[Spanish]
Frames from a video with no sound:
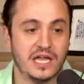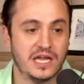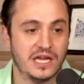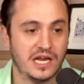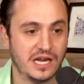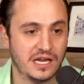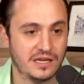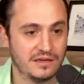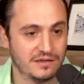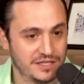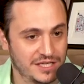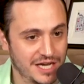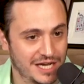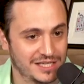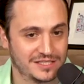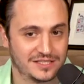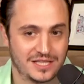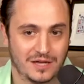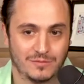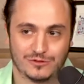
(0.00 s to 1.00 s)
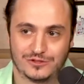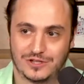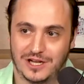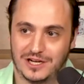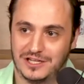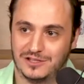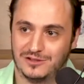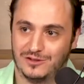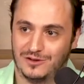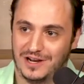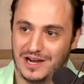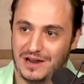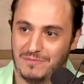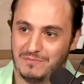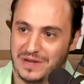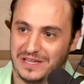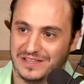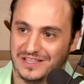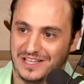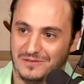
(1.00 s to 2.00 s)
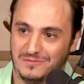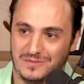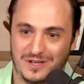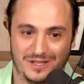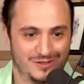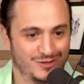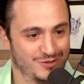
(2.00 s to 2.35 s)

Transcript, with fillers: y ya estamos saliendo de la pandemia,